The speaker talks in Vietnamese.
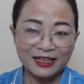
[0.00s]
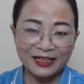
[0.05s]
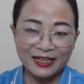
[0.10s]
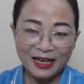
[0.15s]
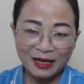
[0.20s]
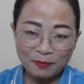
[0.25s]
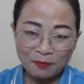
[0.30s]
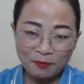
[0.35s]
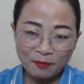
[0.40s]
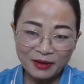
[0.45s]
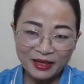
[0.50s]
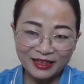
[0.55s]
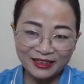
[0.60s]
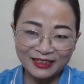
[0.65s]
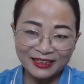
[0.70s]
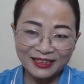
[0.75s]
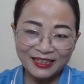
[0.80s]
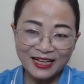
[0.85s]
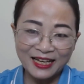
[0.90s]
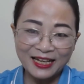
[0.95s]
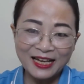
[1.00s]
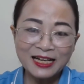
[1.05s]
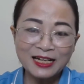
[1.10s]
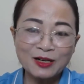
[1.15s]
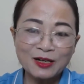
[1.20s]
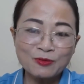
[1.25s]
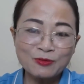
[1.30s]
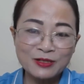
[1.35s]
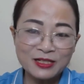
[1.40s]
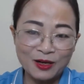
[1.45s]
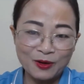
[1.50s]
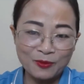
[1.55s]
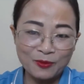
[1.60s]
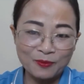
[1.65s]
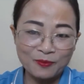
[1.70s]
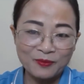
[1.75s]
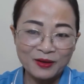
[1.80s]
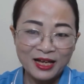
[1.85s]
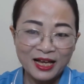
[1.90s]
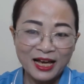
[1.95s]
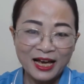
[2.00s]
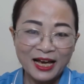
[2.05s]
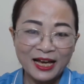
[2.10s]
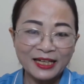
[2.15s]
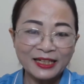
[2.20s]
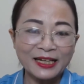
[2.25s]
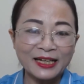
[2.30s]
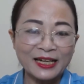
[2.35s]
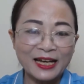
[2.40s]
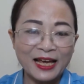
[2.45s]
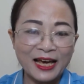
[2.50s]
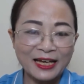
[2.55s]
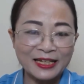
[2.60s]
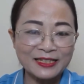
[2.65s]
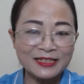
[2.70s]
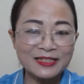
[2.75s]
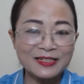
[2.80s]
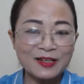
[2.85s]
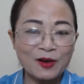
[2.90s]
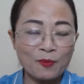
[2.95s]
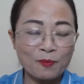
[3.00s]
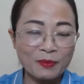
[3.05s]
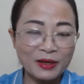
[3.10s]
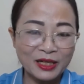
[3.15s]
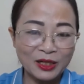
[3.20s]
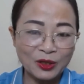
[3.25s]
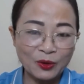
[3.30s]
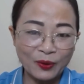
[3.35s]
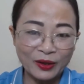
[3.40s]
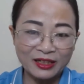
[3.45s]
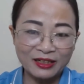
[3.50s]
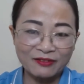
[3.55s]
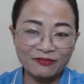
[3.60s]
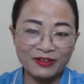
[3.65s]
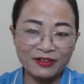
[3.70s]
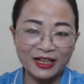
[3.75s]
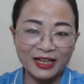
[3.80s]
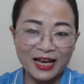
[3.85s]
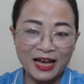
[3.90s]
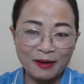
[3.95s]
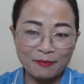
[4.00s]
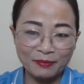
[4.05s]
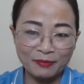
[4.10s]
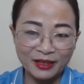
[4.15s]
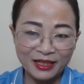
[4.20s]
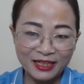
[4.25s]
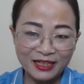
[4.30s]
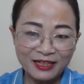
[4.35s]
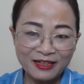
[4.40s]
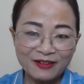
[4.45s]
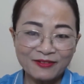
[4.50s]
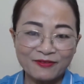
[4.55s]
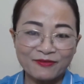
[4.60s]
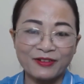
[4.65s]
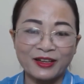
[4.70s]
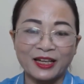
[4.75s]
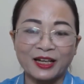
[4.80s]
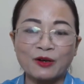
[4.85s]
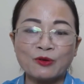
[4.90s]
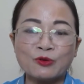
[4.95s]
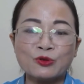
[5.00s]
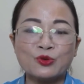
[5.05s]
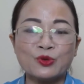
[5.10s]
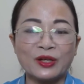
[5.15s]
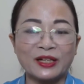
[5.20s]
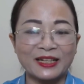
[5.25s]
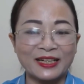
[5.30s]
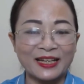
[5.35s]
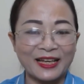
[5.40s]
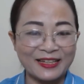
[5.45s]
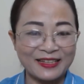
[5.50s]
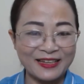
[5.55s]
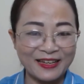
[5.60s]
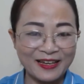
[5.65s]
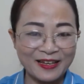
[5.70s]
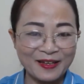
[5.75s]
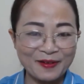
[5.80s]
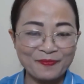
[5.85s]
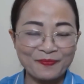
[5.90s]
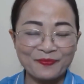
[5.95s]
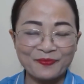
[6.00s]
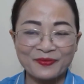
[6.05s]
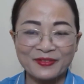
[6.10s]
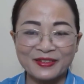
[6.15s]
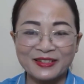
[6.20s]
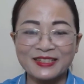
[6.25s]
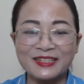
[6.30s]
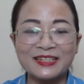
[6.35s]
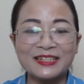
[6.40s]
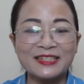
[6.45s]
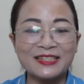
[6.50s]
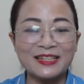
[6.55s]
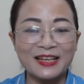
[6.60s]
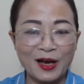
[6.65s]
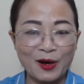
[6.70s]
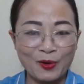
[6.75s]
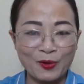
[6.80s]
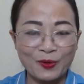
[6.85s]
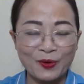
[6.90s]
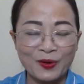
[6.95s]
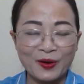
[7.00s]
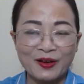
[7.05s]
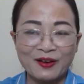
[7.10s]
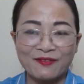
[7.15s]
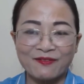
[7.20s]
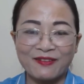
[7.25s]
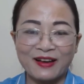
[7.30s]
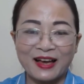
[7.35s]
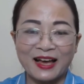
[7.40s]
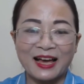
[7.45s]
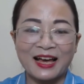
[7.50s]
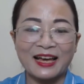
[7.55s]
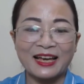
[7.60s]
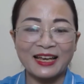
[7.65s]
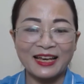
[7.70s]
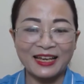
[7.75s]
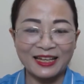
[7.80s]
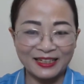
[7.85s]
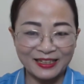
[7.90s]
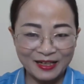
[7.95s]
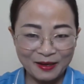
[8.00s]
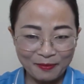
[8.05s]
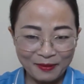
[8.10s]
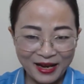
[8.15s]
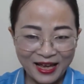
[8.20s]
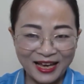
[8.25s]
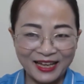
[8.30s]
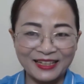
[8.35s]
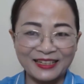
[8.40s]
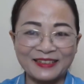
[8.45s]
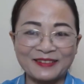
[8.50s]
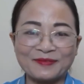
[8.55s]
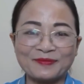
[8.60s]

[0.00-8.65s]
đặc biệt là các ông chồng, hãy để lại những dòng bình luận về cảm nghĩ về câu chuyện này nhé. Xin chào và hẹn gặp lại